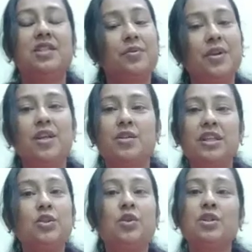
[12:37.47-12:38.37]
জীবনের
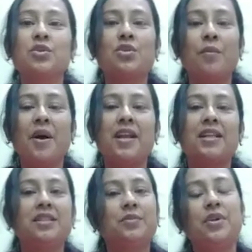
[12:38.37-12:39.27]
কিছু কিছু সময়
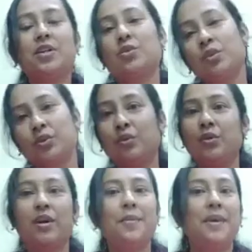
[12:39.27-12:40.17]
না জীবনের
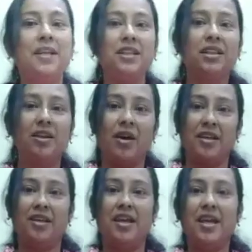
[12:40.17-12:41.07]
সত্যগুলোকে মেনে নিতে
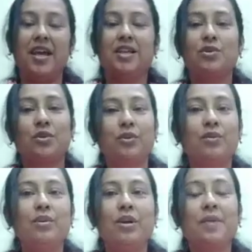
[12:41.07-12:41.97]
হয় এই
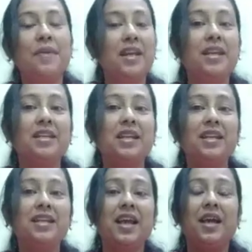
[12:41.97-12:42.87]
সত্যগুলোকে মেনে নিয়ে
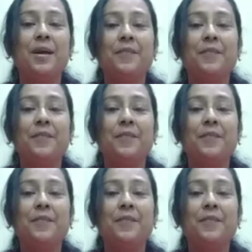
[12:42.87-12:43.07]
নিয়ে